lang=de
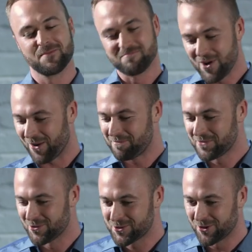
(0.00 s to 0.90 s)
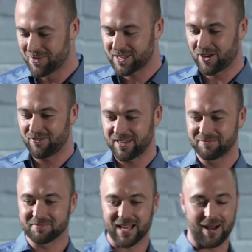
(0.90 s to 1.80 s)
Ja, und somit habe ich
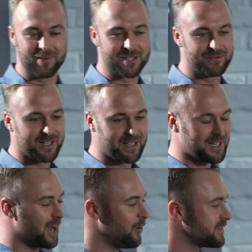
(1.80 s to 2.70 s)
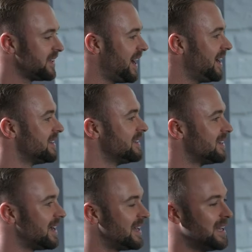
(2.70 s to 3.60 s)
damals wirklich hautnah
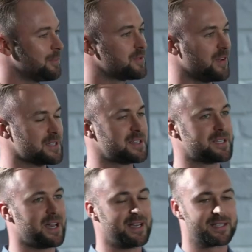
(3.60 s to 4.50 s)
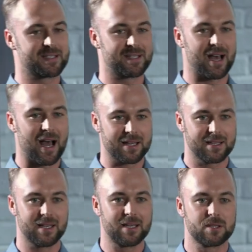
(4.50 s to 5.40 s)
erlebt, was es heißt,
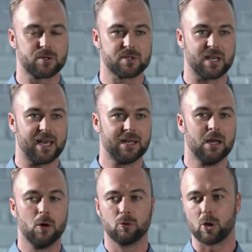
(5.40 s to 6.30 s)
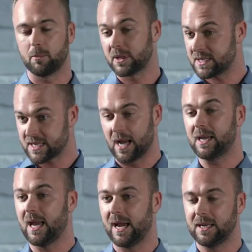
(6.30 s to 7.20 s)
hartnäckig zu sein und habe mir das
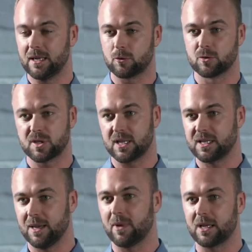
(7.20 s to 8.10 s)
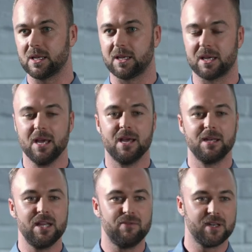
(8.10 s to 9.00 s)
angeeignet und seitdem eigentlich
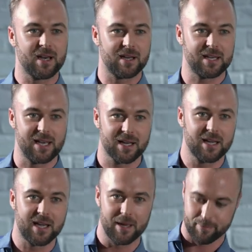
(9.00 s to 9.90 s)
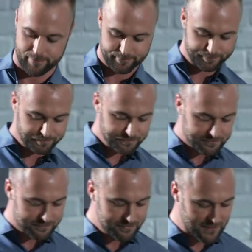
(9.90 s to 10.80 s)
nie wieder hergegeben,
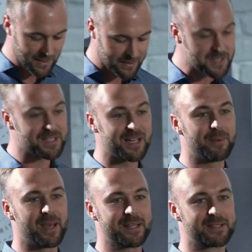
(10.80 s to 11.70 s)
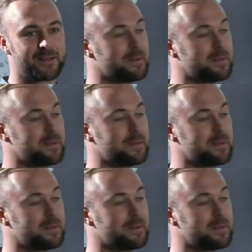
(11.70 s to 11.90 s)
das Element.